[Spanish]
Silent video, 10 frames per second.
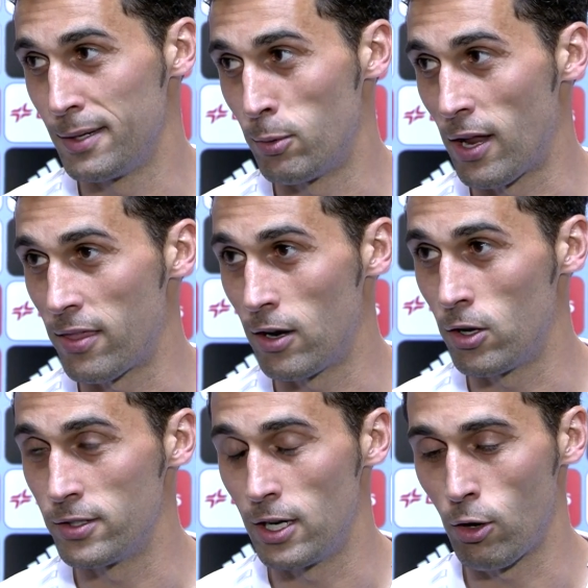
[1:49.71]
por hacerlo
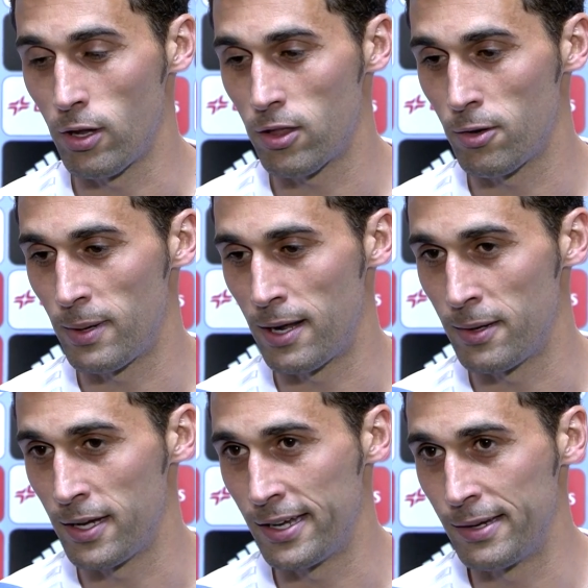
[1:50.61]
donde lo hizo. Para
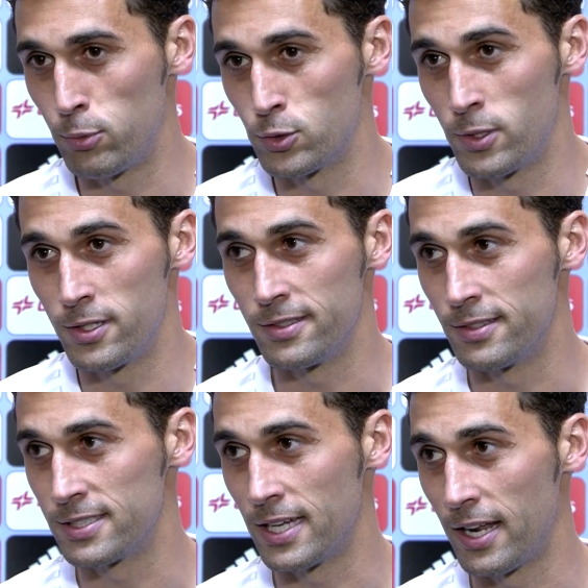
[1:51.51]
mí, pues bueno,
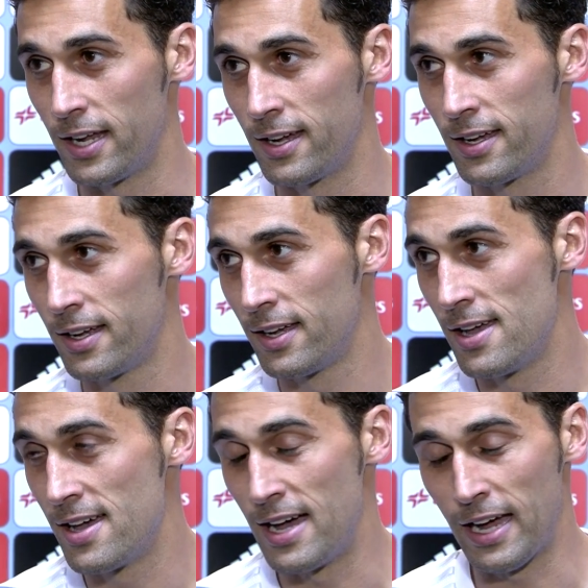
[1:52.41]
estaré
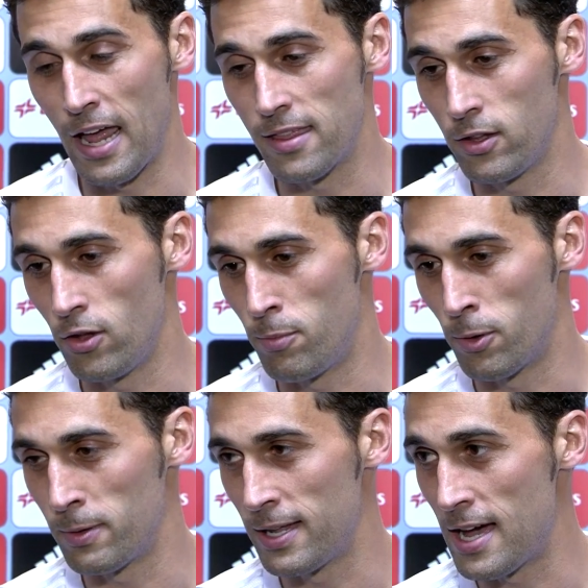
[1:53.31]
agradecido de
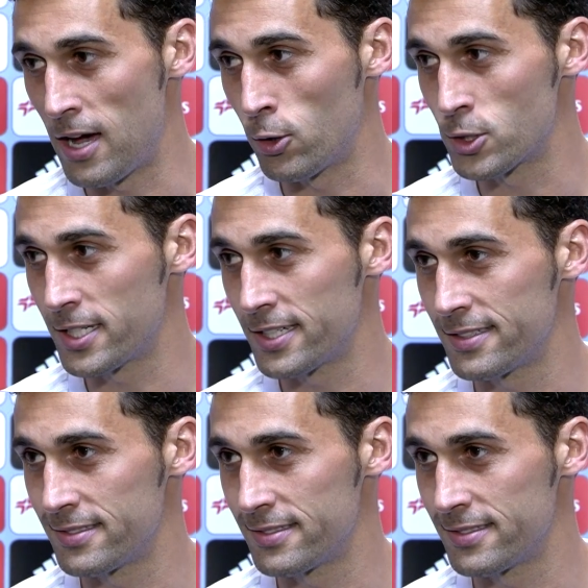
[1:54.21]
por vida a José.